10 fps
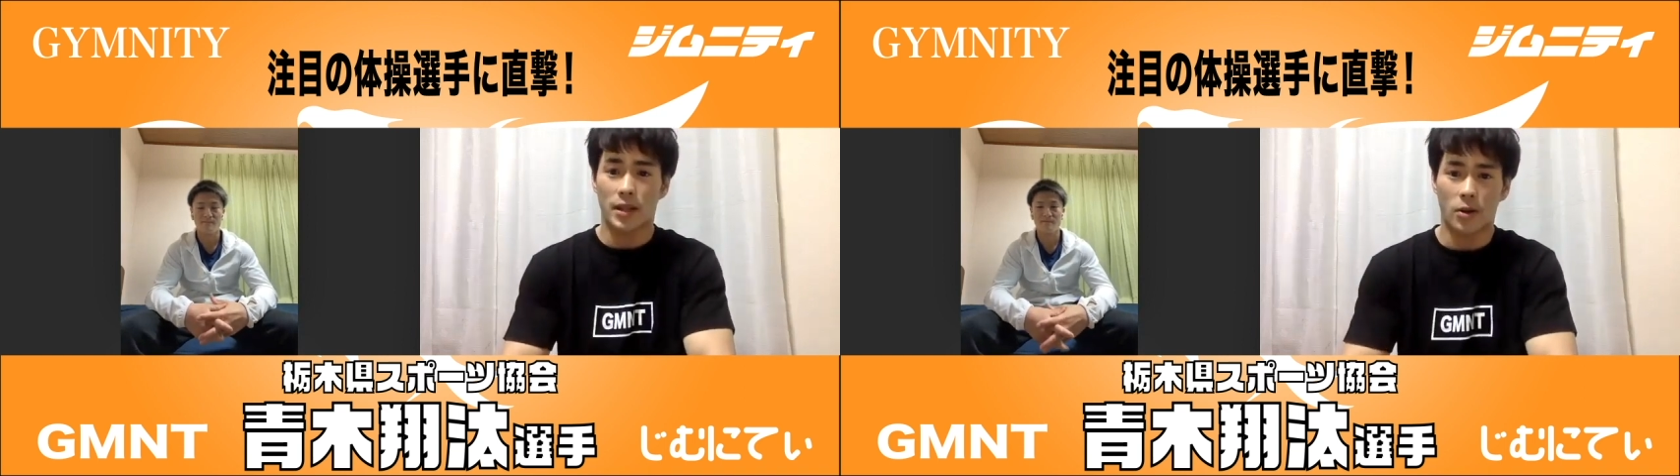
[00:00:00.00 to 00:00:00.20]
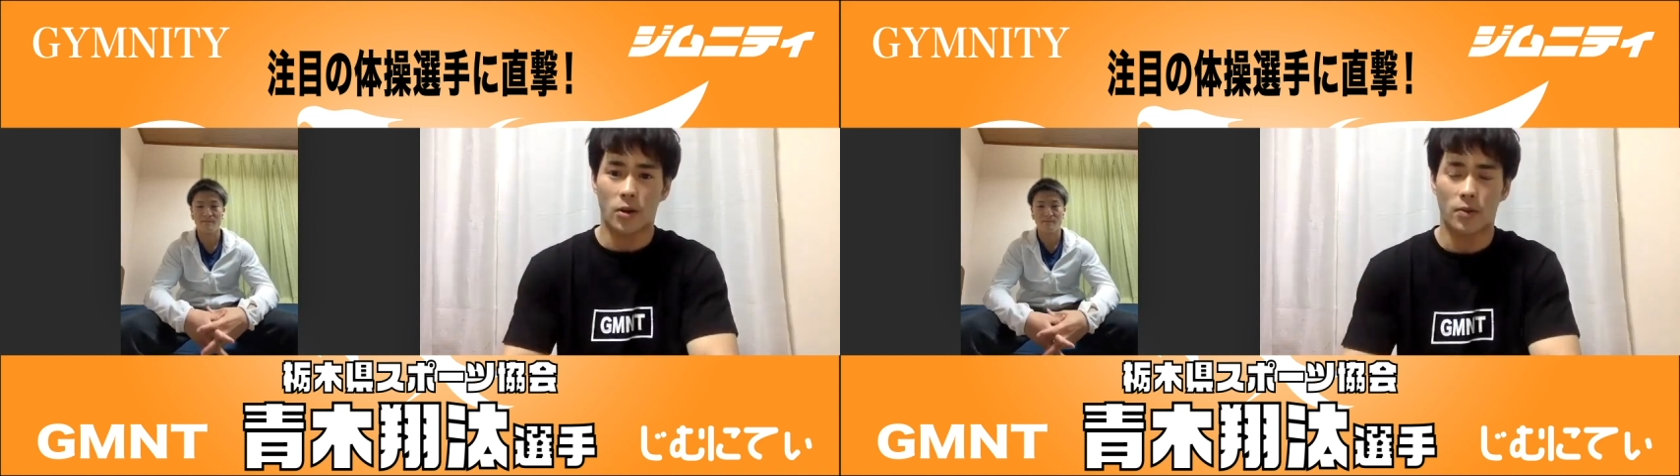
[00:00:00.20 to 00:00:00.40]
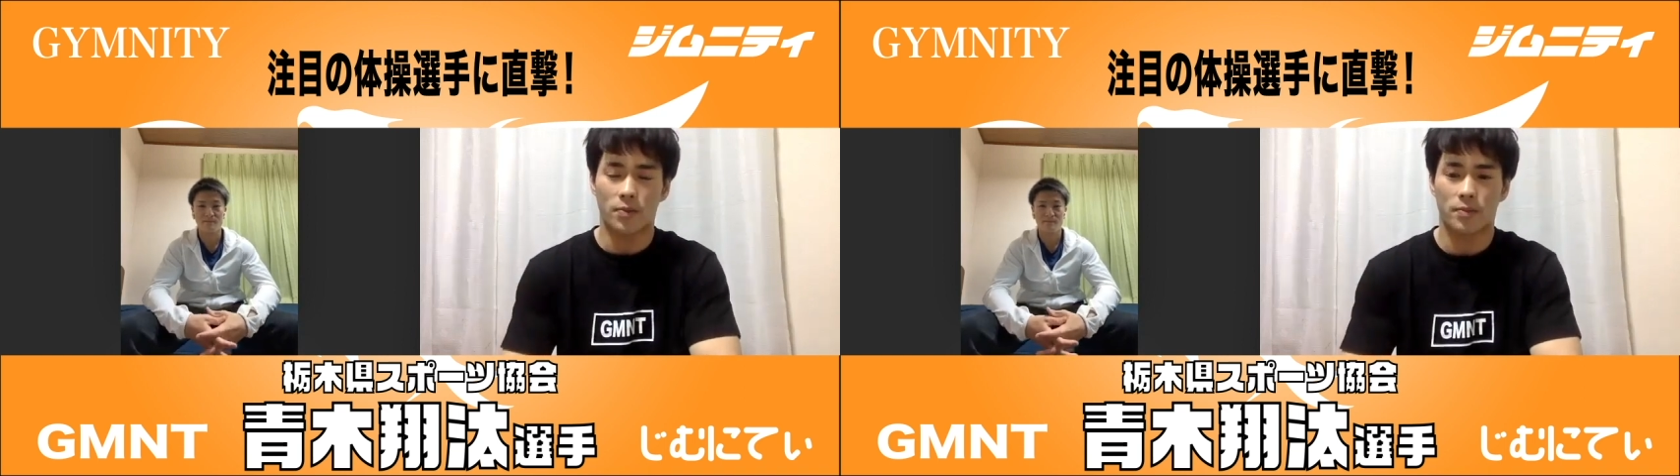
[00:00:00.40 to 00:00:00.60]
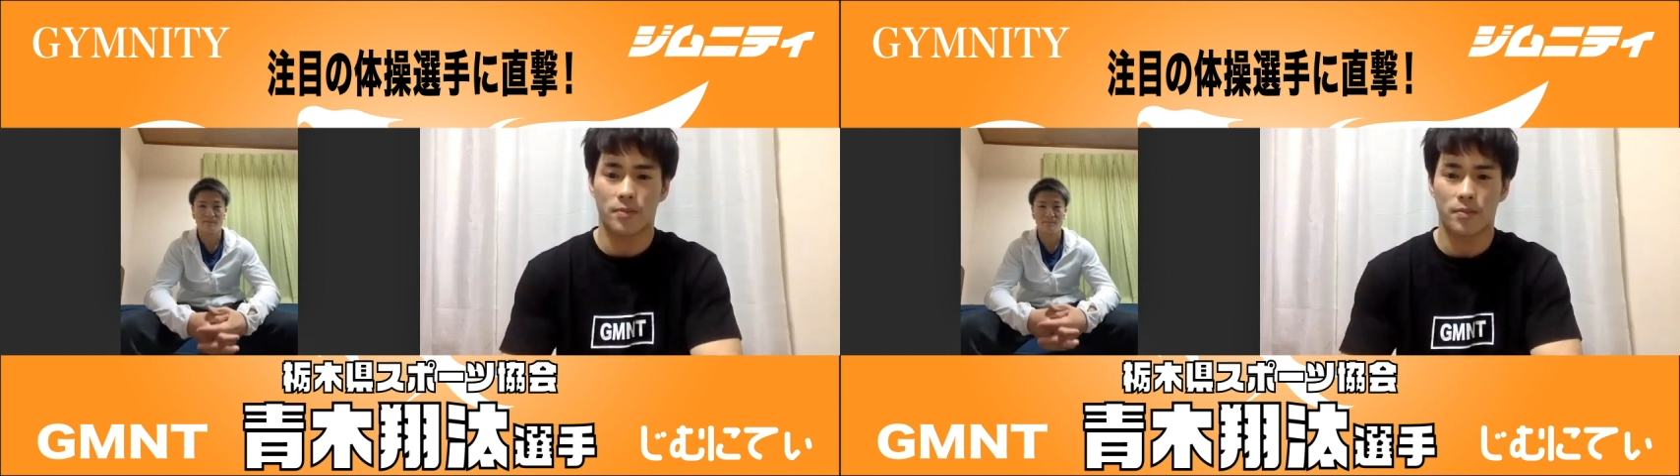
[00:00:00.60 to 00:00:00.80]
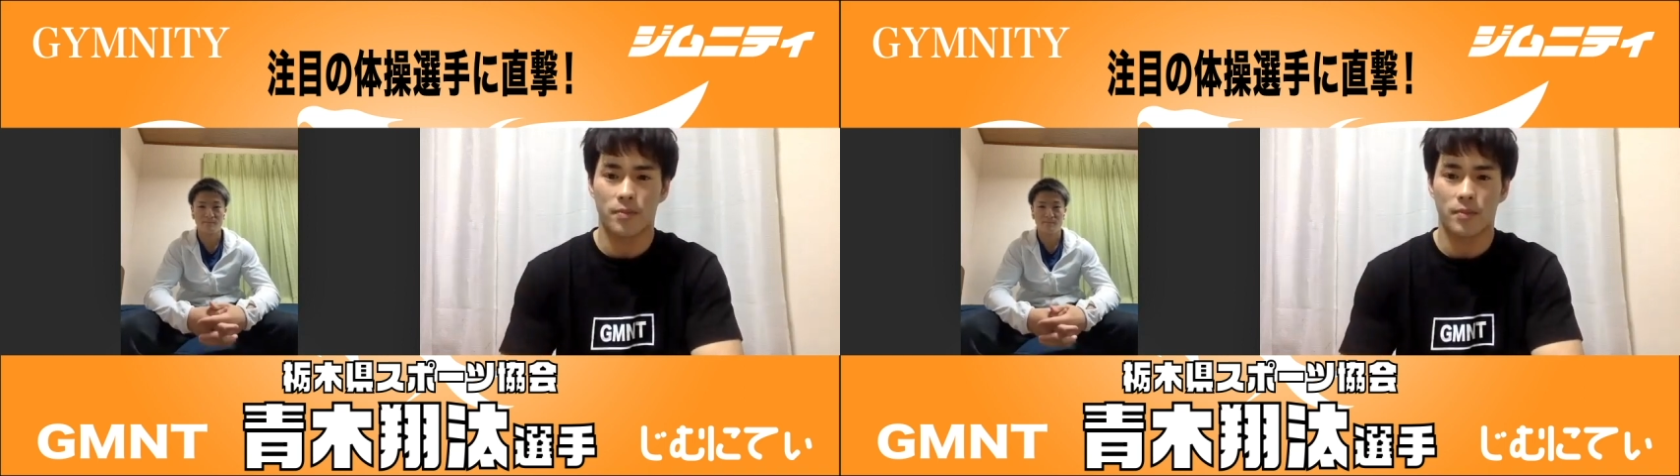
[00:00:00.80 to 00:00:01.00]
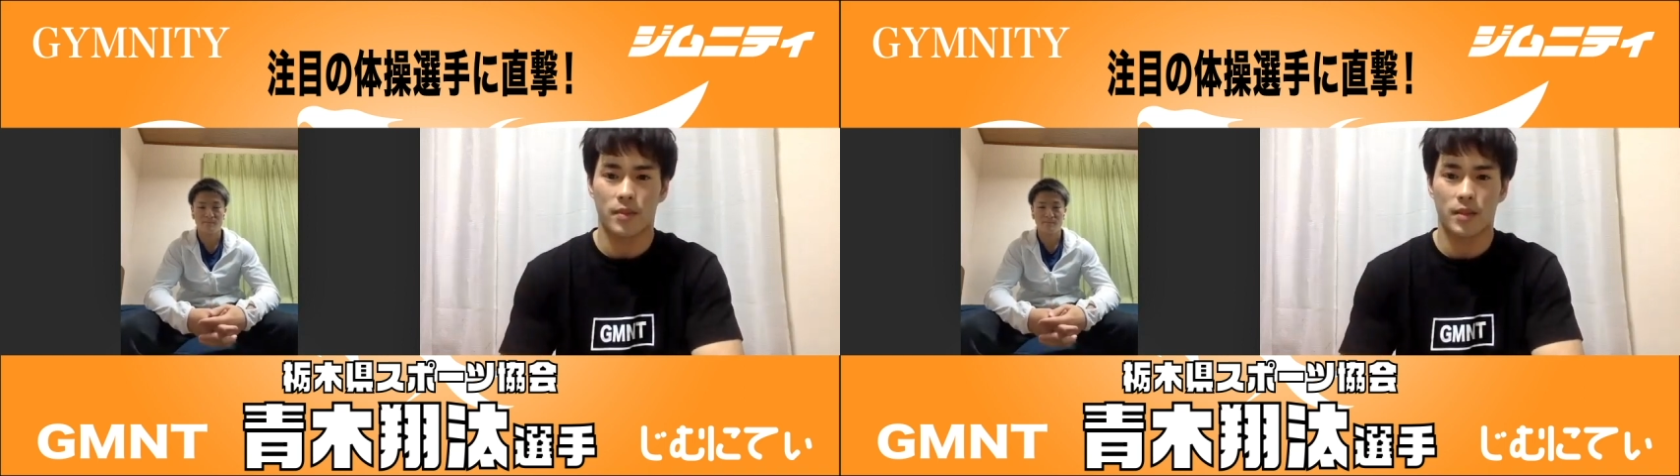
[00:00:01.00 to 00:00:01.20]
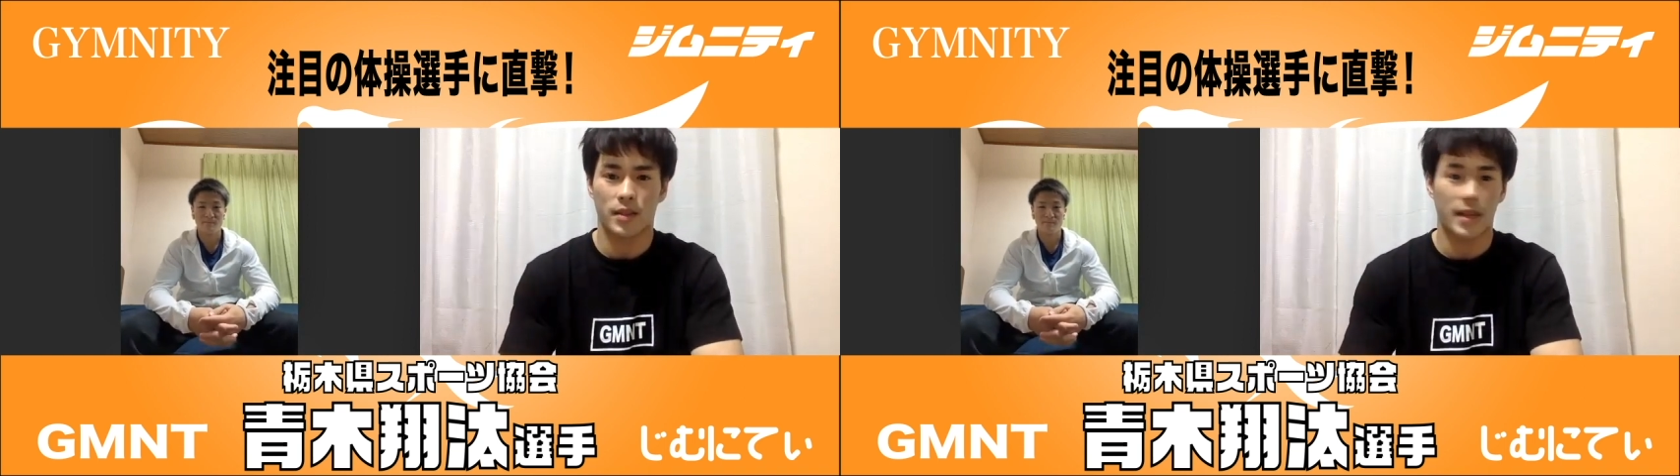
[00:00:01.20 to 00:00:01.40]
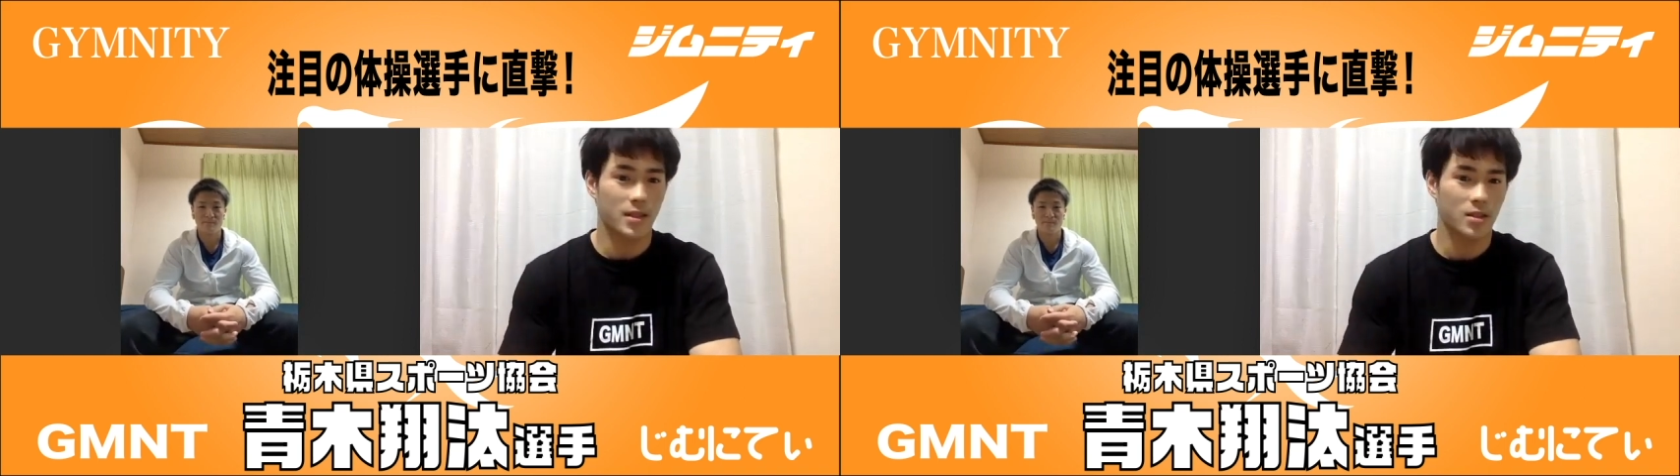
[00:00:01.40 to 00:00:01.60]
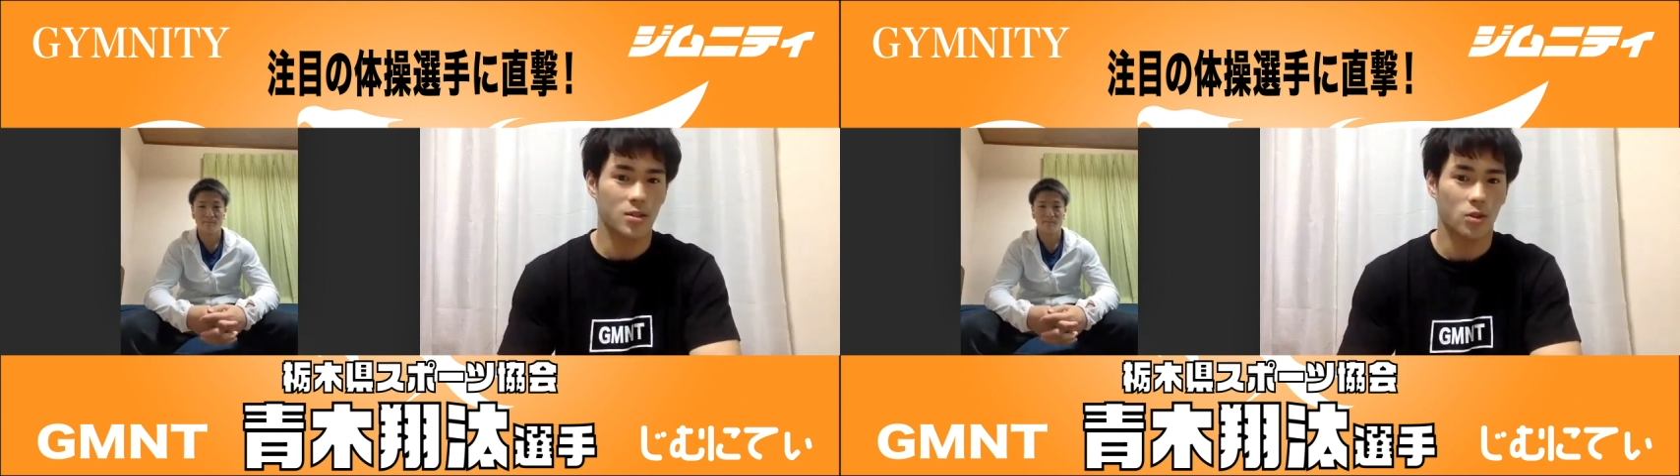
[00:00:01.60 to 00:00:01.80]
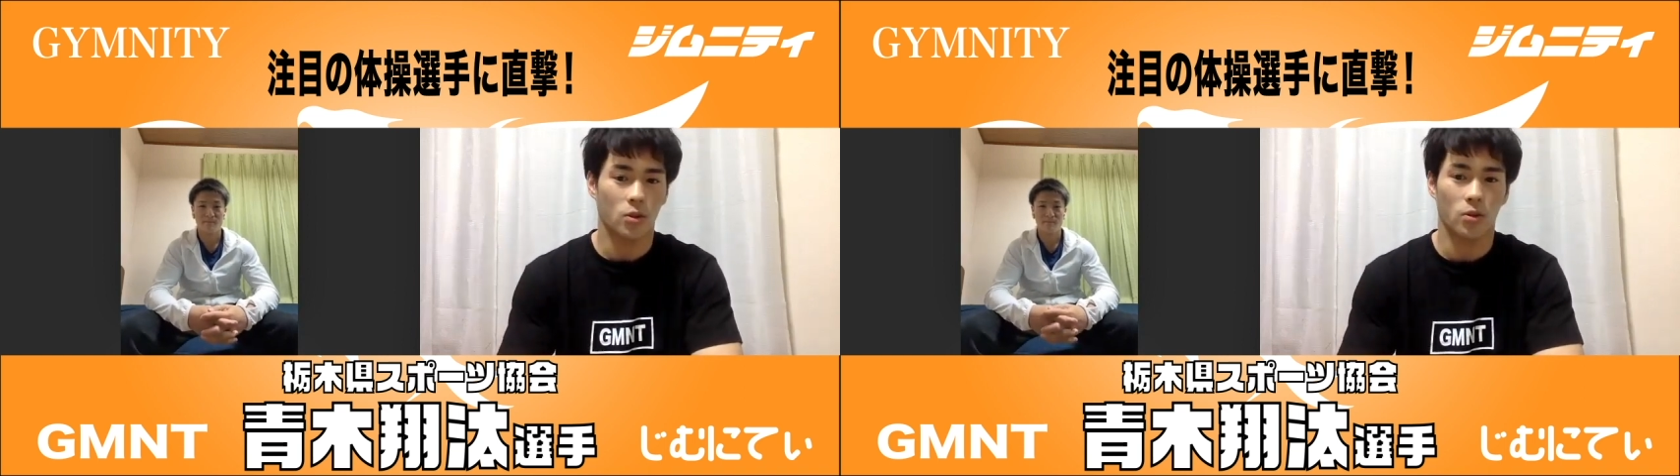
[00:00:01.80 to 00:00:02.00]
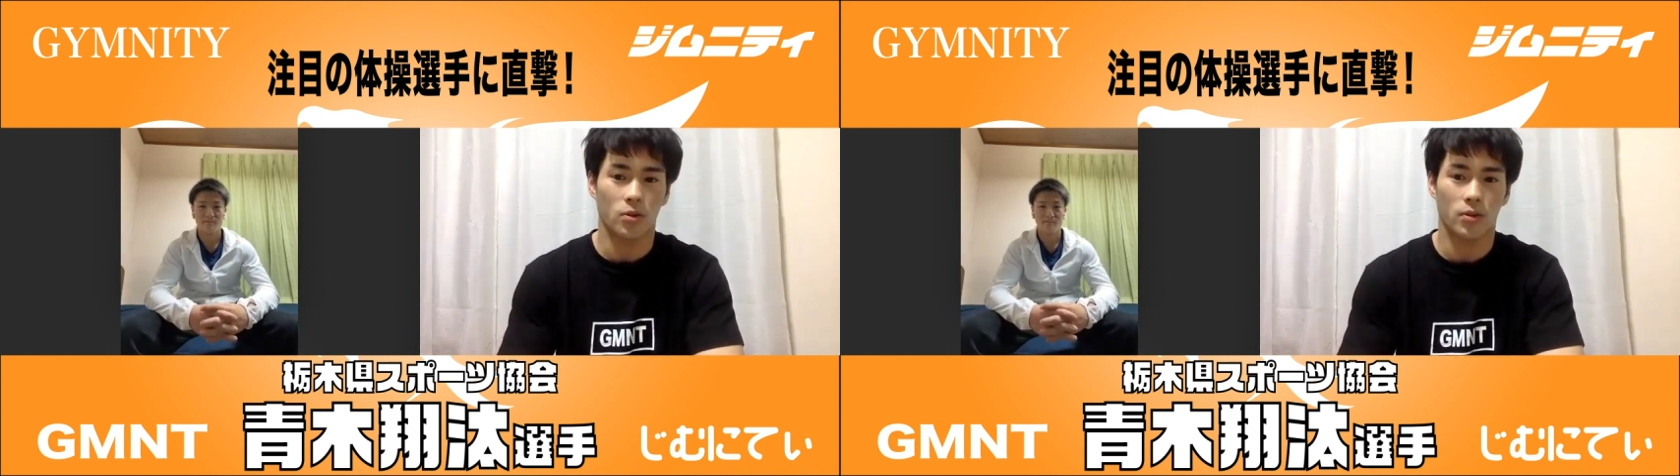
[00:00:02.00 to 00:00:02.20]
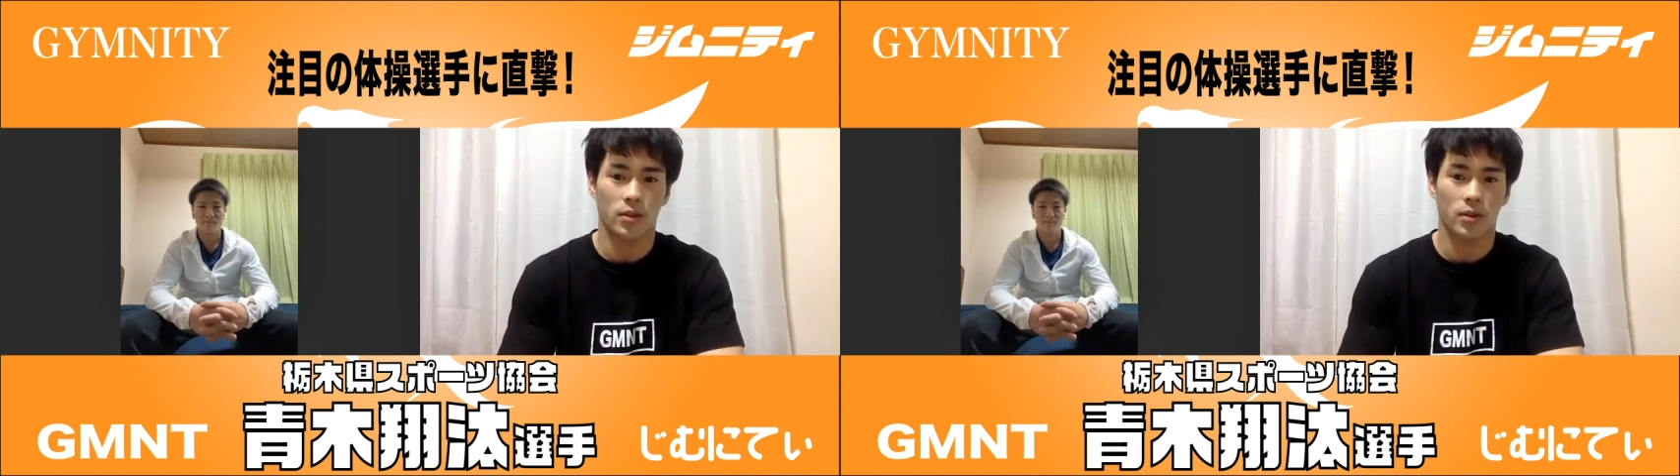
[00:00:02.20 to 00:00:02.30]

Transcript: の点数と